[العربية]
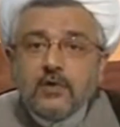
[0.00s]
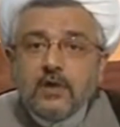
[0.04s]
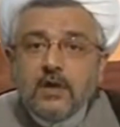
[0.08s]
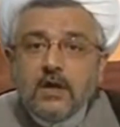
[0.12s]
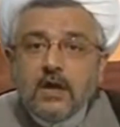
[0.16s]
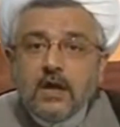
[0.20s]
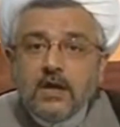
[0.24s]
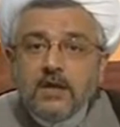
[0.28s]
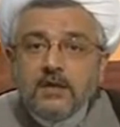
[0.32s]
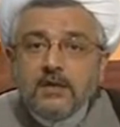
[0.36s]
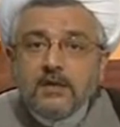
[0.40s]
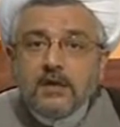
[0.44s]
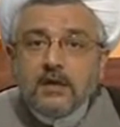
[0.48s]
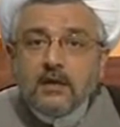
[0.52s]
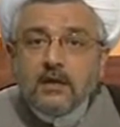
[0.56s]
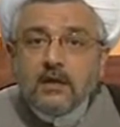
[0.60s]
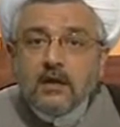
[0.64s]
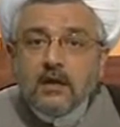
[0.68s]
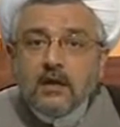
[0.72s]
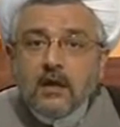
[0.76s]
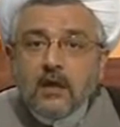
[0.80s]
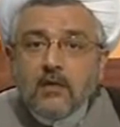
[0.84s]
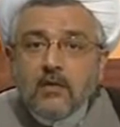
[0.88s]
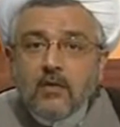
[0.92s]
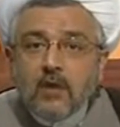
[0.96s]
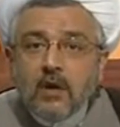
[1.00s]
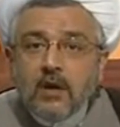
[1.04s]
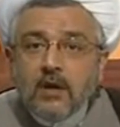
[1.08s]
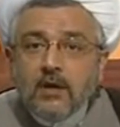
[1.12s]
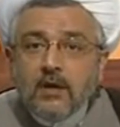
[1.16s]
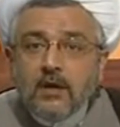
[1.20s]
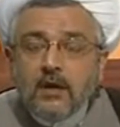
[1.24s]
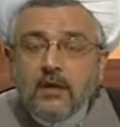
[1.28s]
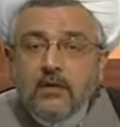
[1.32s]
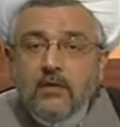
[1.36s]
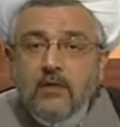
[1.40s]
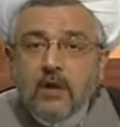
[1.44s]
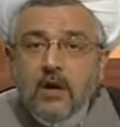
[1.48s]
الله صلى الله
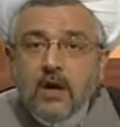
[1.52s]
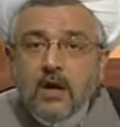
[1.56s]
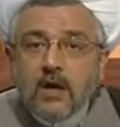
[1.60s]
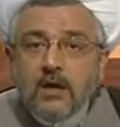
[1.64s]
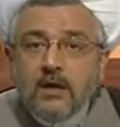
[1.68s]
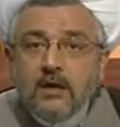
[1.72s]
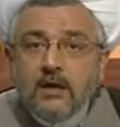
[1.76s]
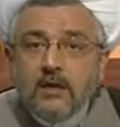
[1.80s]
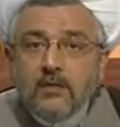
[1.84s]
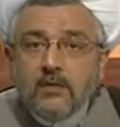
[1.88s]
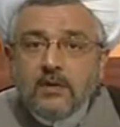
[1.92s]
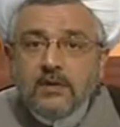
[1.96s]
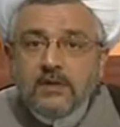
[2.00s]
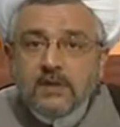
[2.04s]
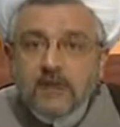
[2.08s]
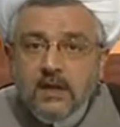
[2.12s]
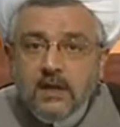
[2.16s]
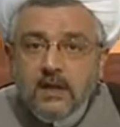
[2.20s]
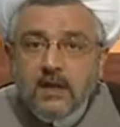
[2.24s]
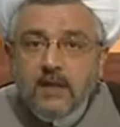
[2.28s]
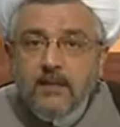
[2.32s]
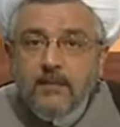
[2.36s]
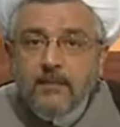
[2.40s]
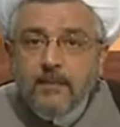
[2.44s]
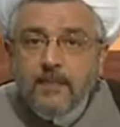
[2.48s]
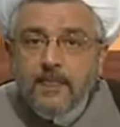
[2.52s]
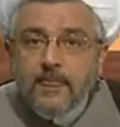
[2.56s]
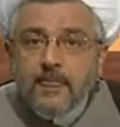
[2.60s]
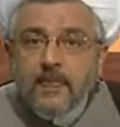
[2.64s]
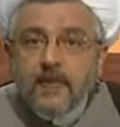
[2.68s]
عليه وآله وسلم